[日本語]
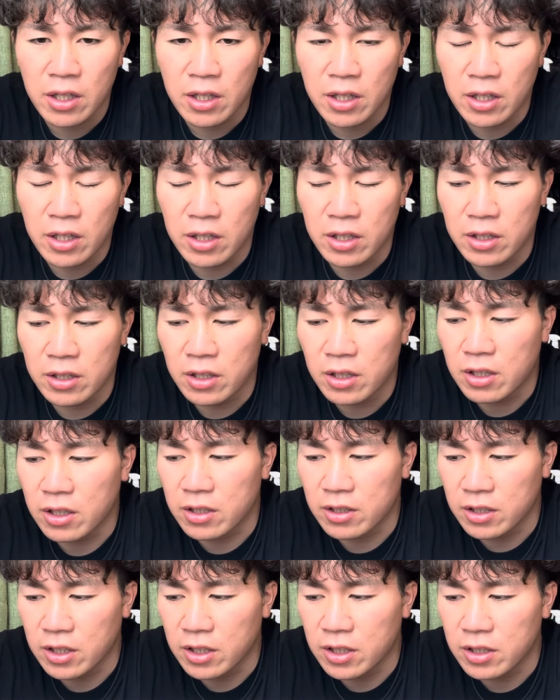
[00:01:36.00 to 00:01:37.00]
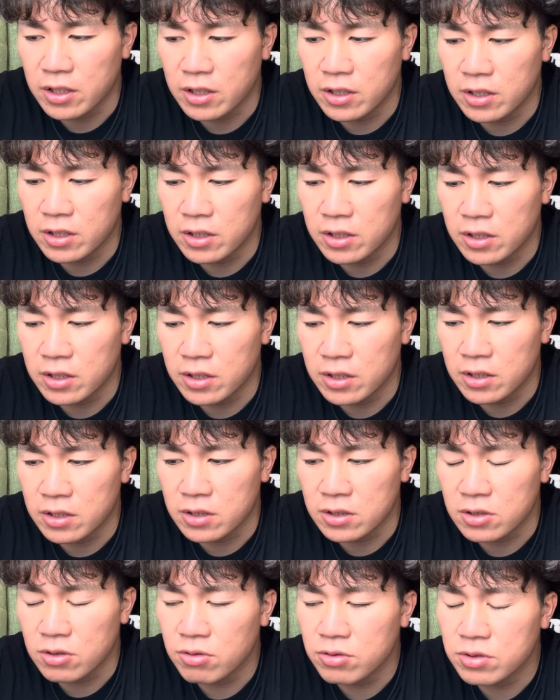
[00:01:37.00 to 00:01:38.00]
えー、だからね、
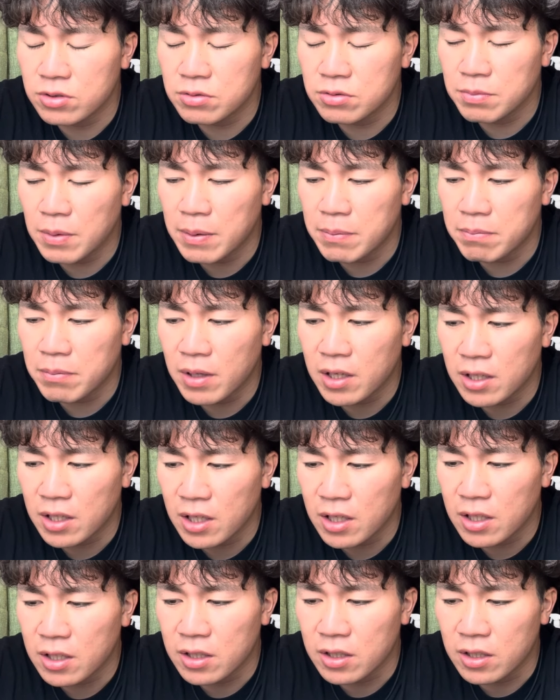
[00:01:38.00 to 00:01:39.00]
えー、そういうメンバーが、